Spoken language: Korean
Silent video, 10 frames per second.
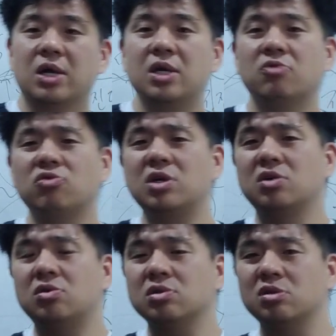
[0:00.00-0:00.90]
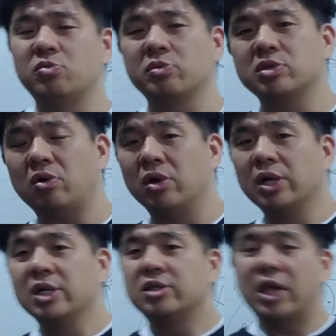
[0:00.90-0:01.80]
그러니까 우리는 이런 것들을 보면서
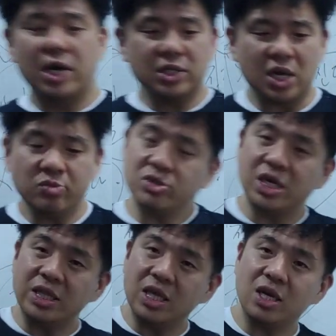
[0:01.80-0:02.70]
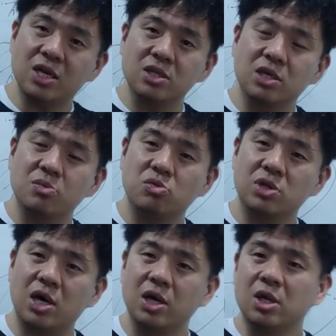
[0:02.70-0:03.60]
내가 삶을 산다라는
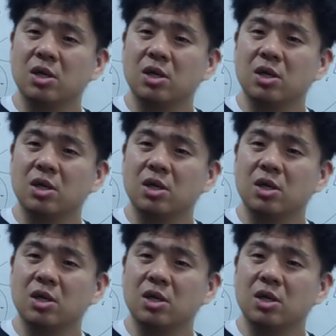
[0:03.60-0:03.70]
느낌보다